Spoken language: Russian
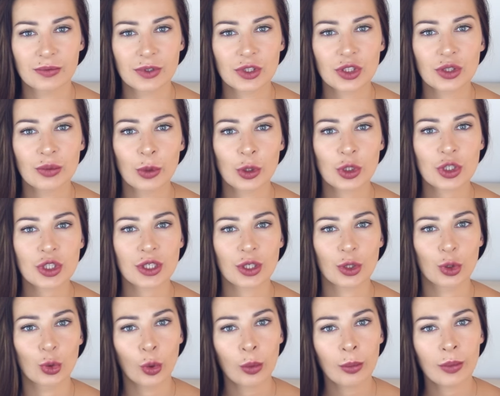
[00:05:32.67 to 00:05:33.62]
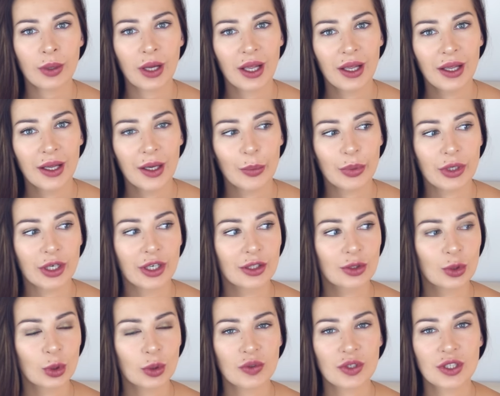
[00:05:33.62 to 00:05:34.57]
Вы же можете дома
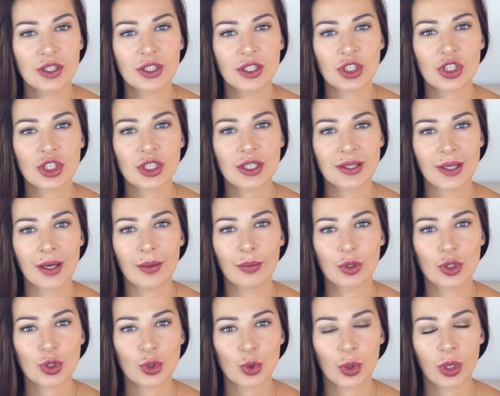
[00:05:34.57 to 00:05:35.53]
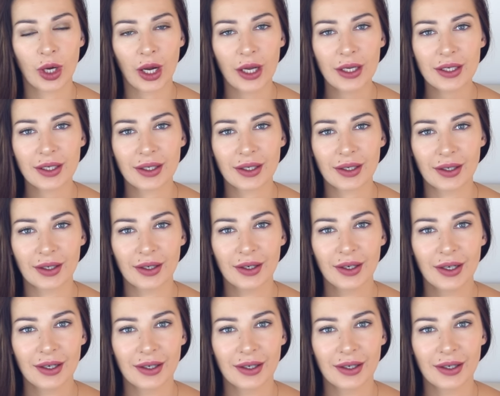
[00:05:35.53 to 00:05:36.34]
приготовить те же самые сухарики,